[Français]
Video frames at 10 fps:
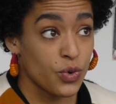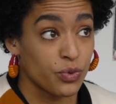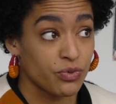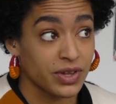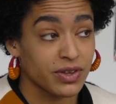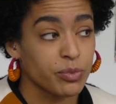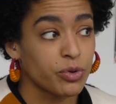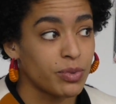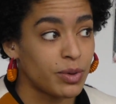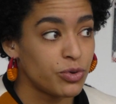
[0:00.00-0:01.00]
on va très
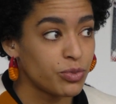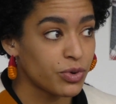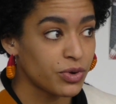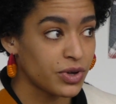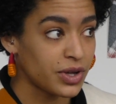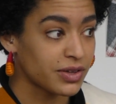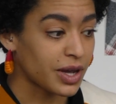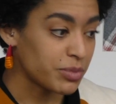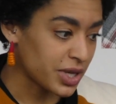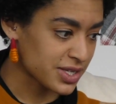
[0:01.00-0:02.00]
probablement être
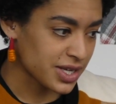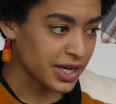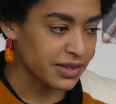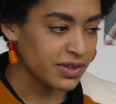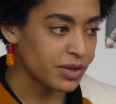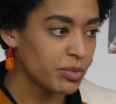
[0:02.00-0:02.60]
amené à s'arrêter,